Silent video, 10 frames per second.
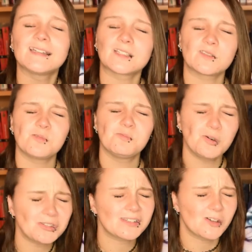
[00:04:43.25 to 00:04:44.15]
Deswegen
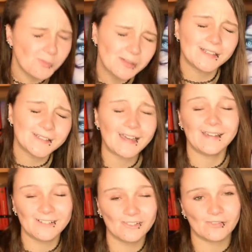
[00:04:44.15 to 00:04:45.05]
muss ich unbedingt die
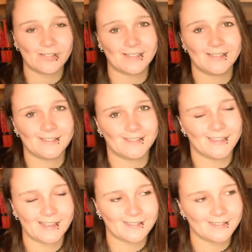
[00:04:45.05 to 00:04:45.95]
Reihe irgendwann
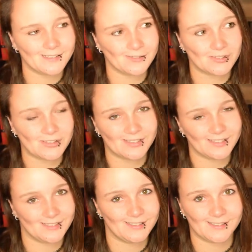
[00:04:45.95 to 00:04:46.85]
weiterlesen. Allerdings wird das
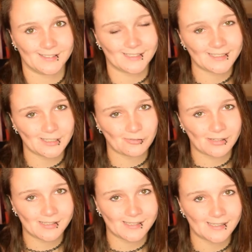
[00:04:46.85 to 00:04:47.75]
nicht in nächster Zeit der
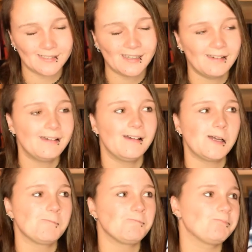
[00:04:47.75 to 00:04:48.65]
Fall sein.
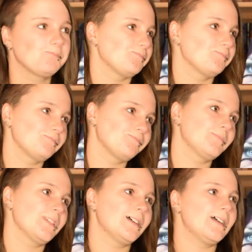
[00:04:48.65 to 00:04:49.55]

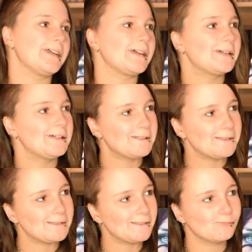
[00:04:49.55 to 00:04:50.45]
Äh,
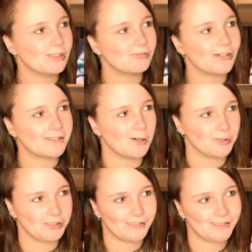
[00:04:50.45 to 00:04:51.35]
ich weiß
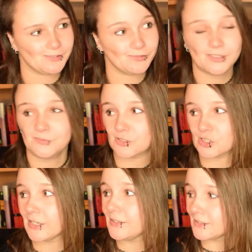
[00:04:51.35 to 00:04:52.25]
auch nicht. Es wird
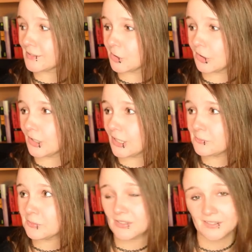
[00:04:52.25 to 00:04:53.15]
wahrscheinlich noch
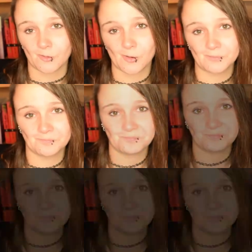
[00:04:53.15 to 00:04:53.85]
ein bisschen dauern.